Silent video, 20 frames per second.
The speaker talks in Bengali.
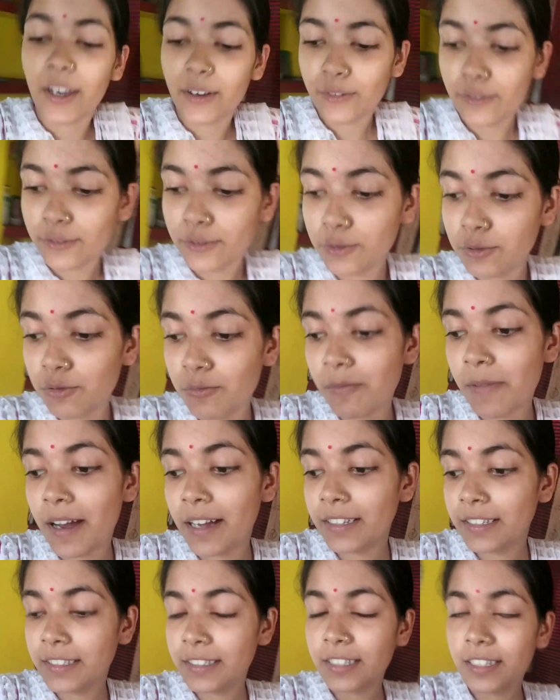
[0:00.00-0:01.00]
এখন
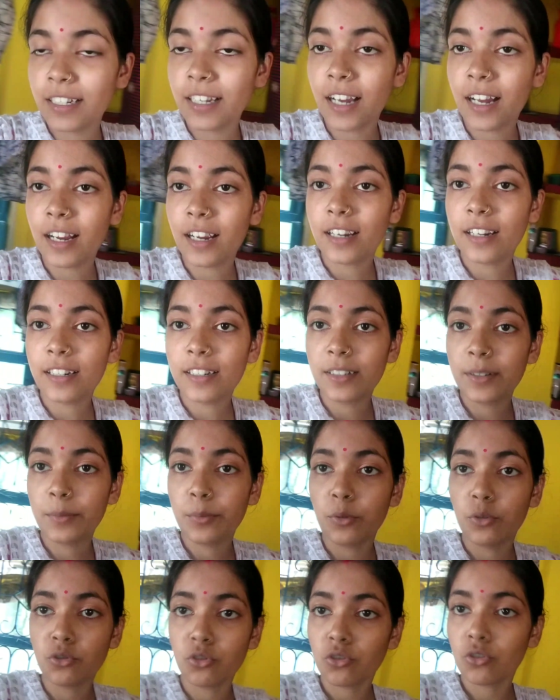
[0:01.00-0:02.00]
ঘুমাচ্ছে আর
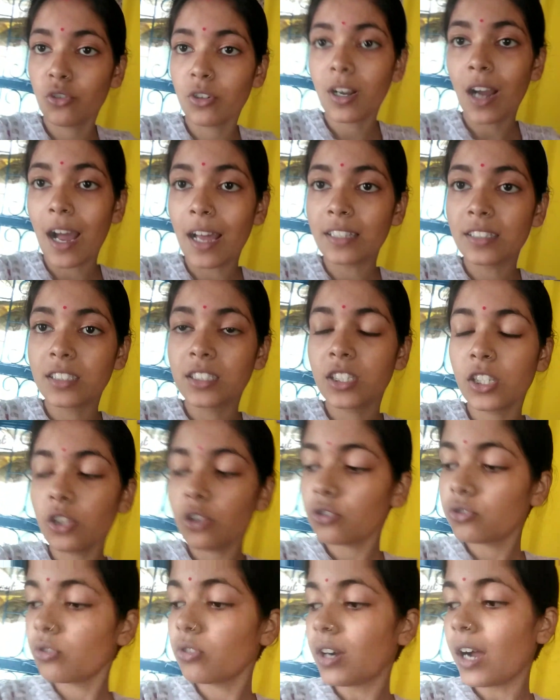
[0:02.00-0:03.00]
প্রচন্ড কার ছিল
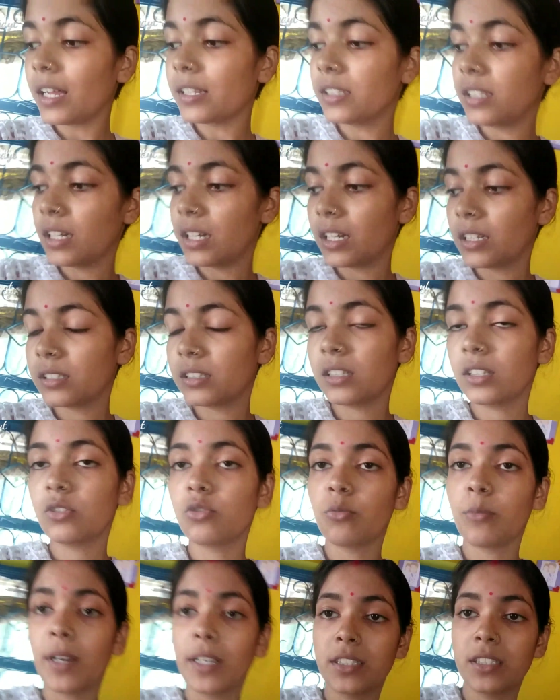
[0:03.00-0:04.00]
তো কাঁদতে কাঁদতে
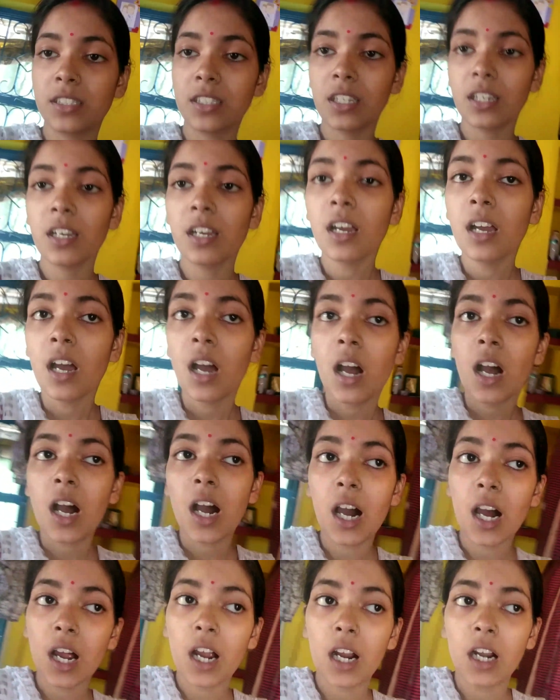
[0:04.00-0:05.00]
ঘুমাচ্ছে
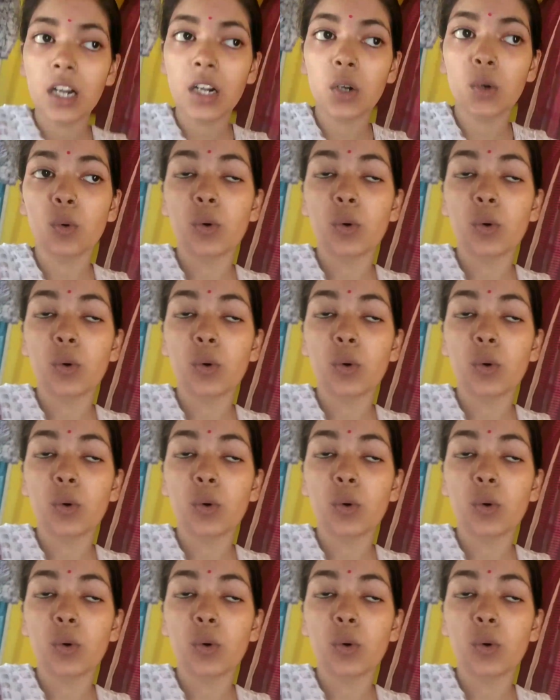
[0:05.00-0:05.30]
আর